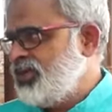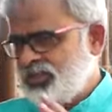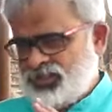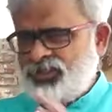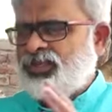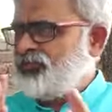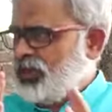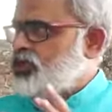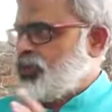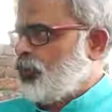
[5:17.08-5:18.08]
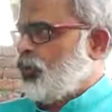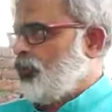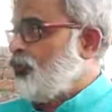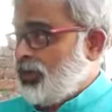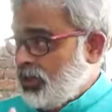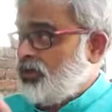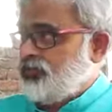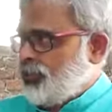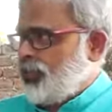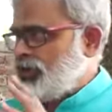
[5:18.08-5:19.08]
ఇది ఫ్రెండ్షిప్లో వన్ ఆఫ్ ద
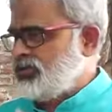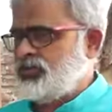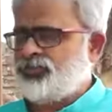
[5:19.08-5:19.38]
పార్ట్స్